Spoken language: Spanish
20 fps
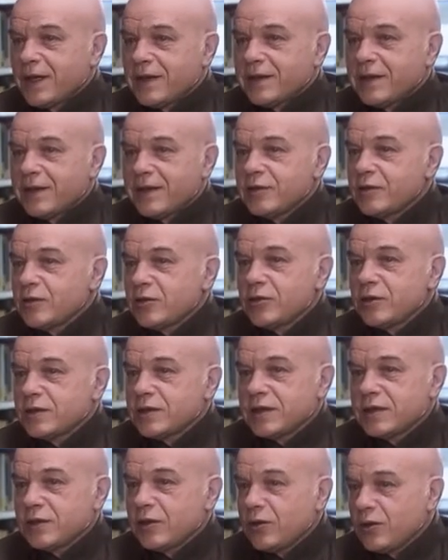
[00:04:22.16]
De hecho,
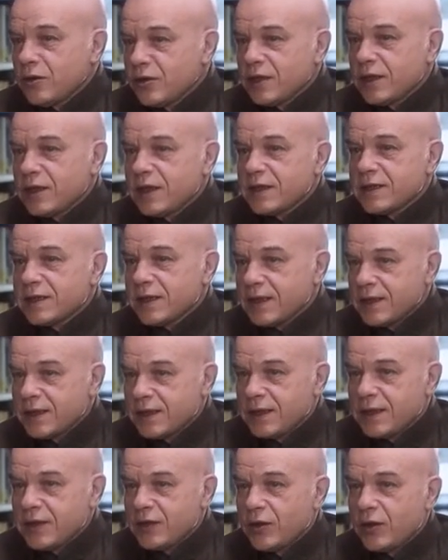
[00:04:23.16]
si no, no tiene
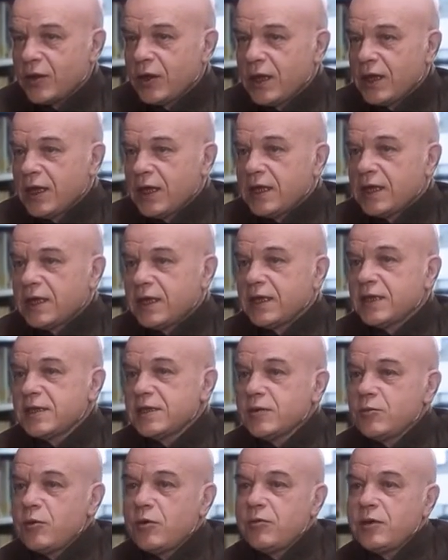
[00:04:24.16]
sentido. Y en
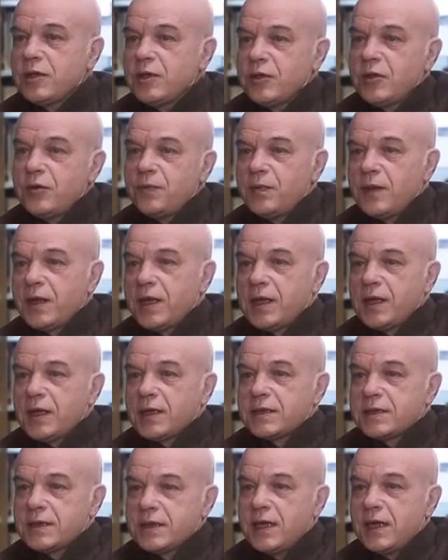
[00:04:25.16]
ese momento
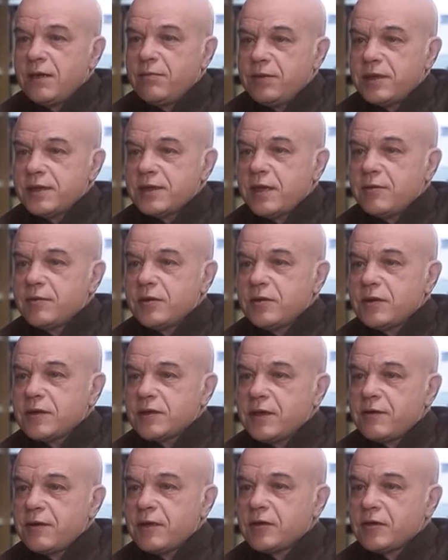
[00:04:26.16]
sí que el pensamiento
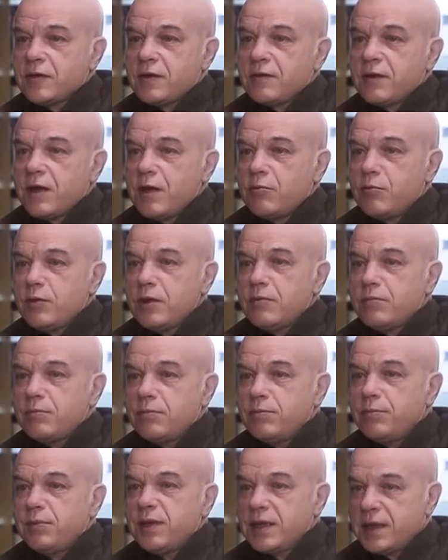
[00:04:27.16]
estaba todavía muy
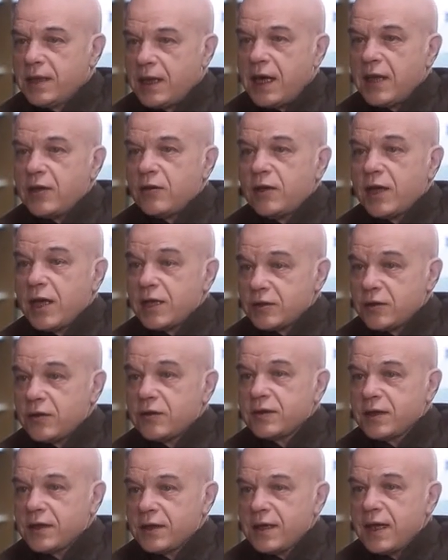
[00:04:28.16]
imbricado en la
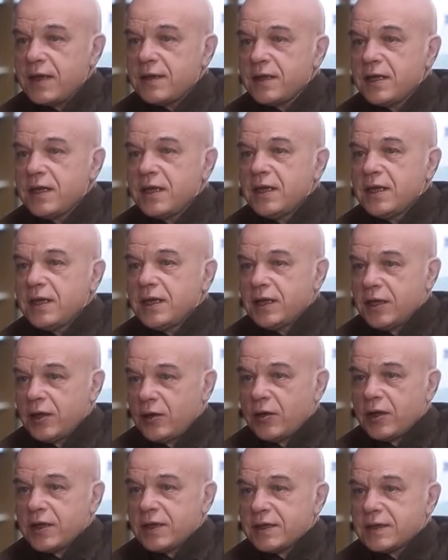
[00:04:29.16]
sociedad y en
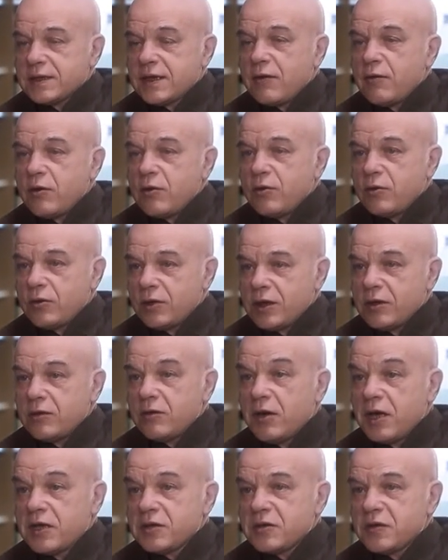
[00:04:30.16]
lo que estaba
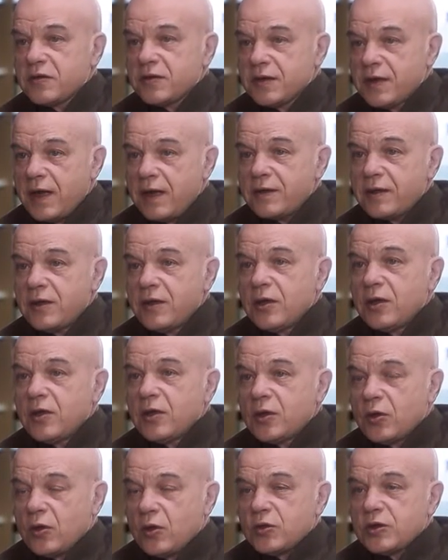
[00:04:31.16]
ocurriendo en la sociedad,
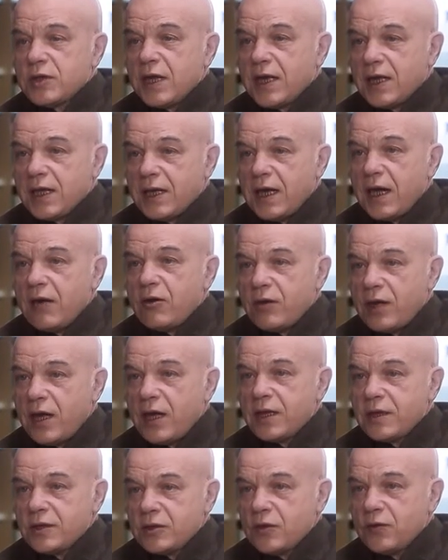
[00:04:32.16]
cosa que ahora
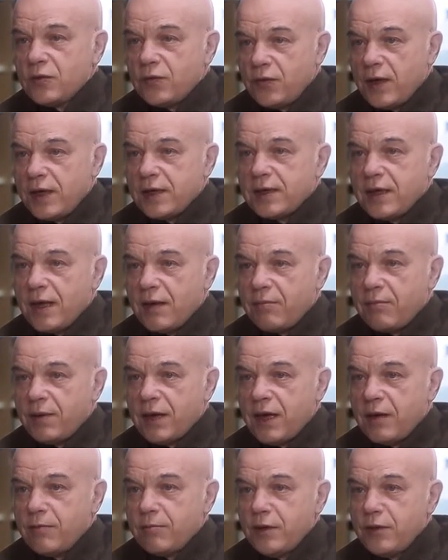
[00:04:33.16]
ha hecho en falta.
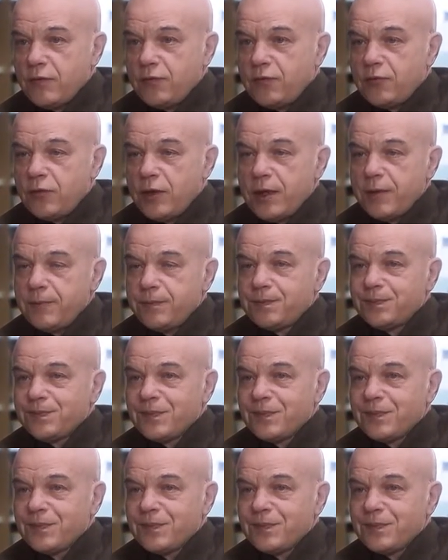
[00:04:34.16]
Para mí fue,